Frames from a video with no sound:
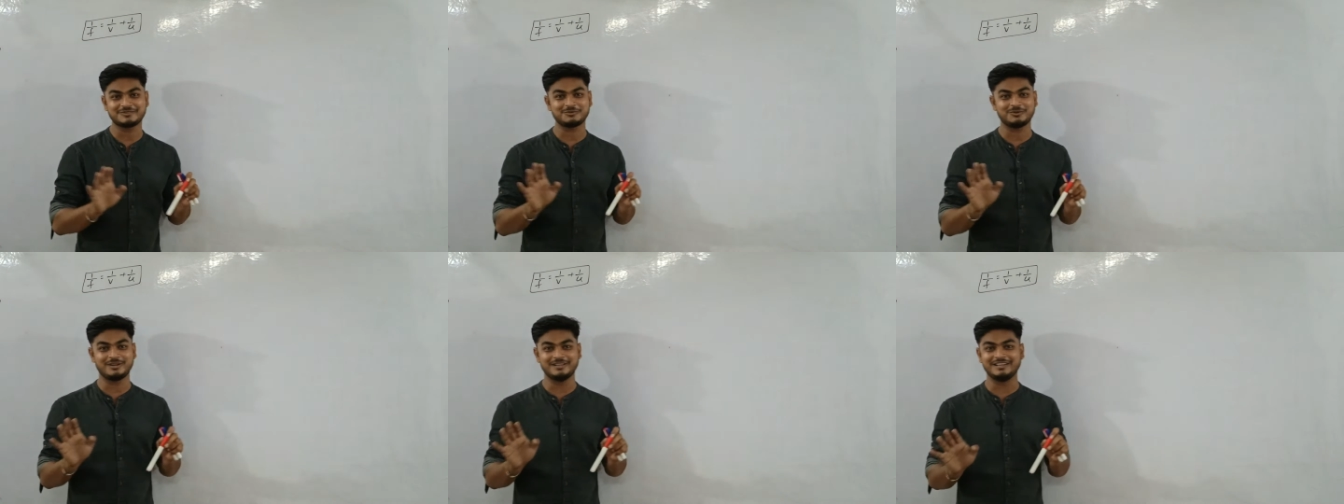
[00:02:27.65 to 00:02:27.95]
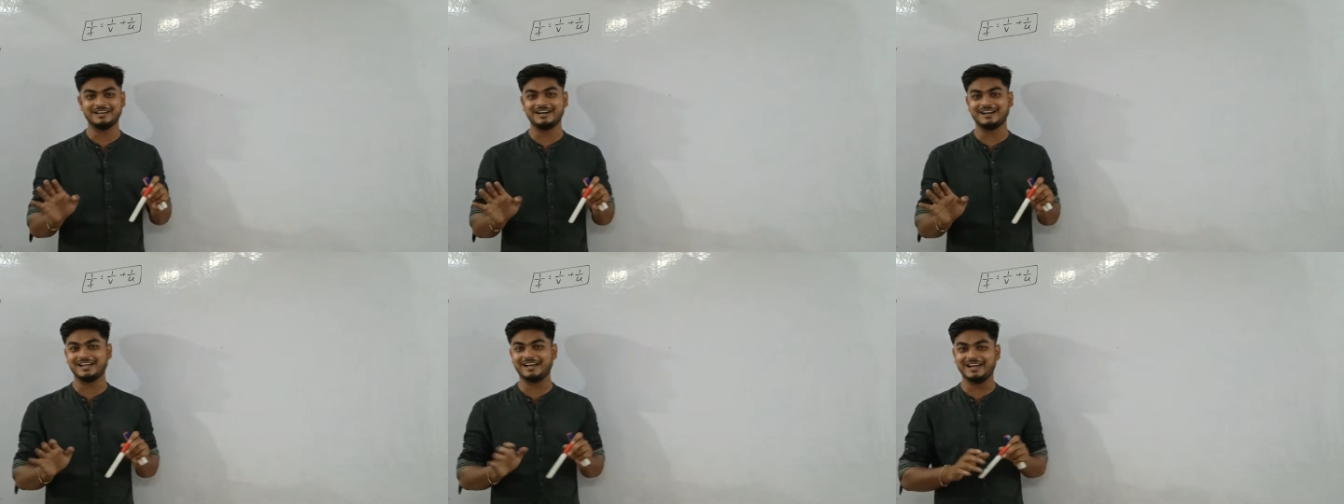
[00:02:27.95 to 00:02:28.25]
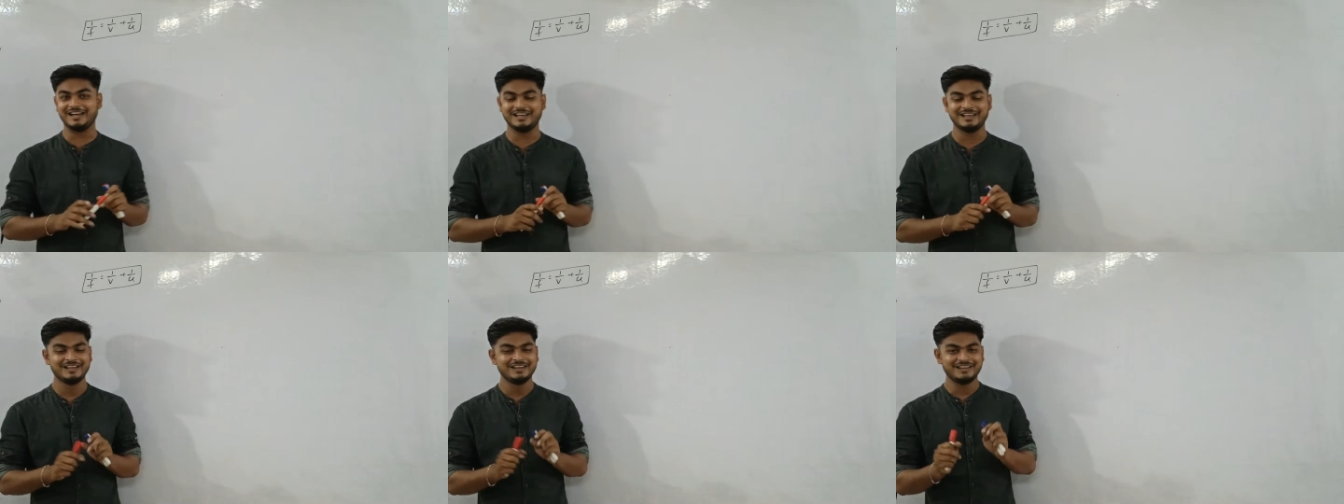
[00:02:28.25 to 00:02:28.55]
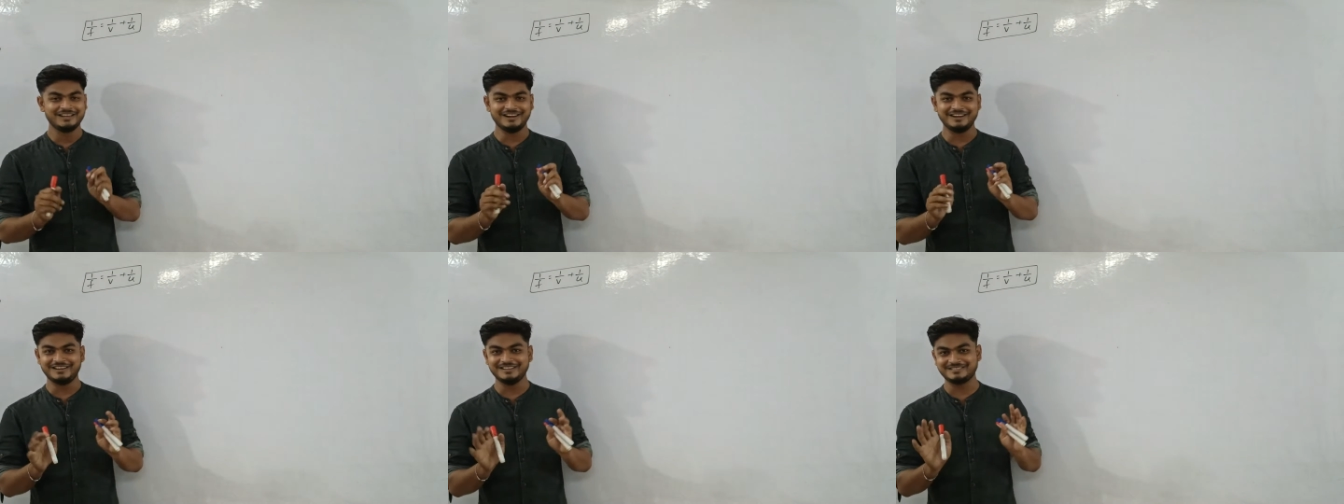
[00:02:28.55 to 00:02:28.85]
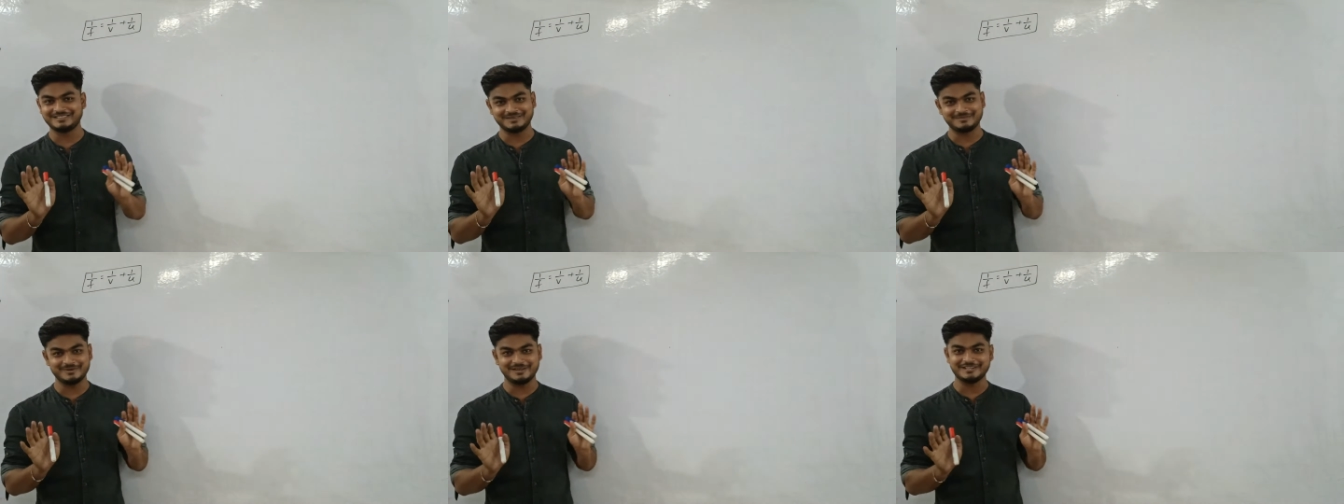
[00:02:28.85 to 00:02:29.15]
किसको नहीं आ रहा है इट
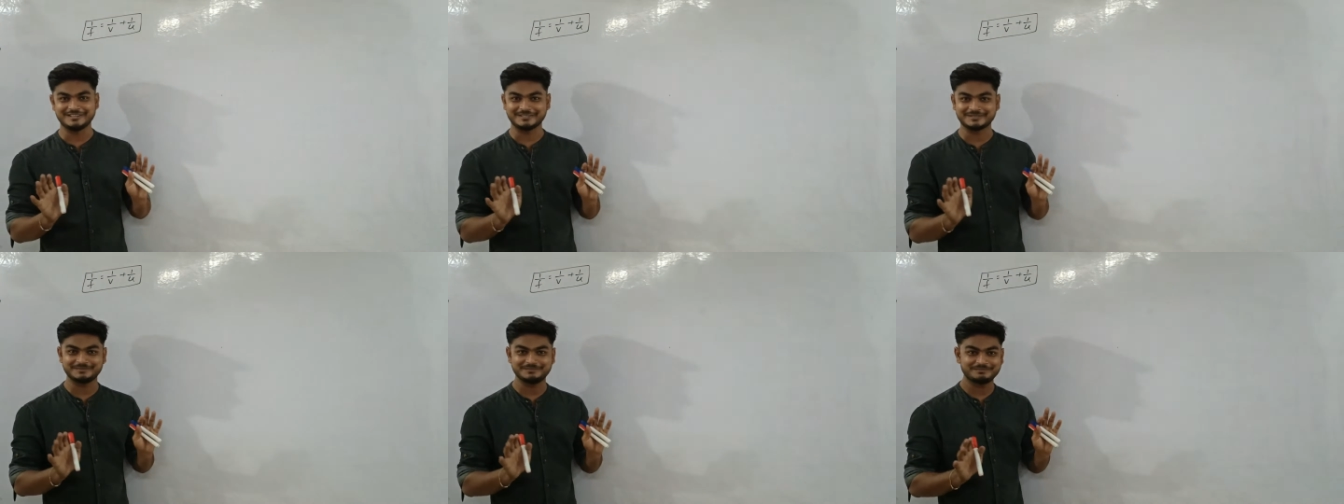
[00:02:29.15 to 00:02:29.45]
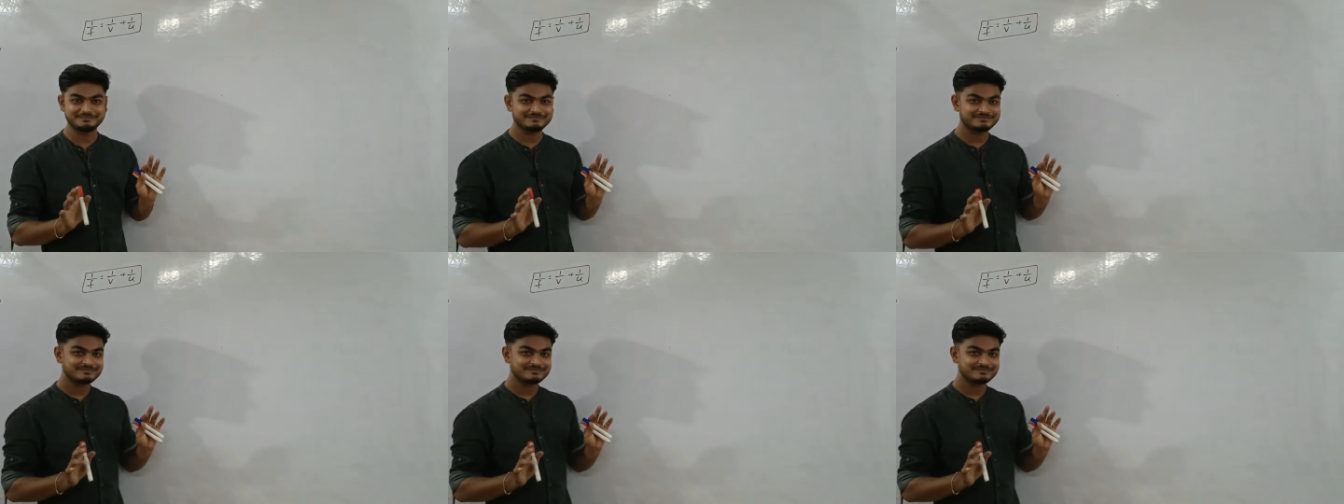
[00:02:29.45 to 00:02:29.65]
डजेंट मैटर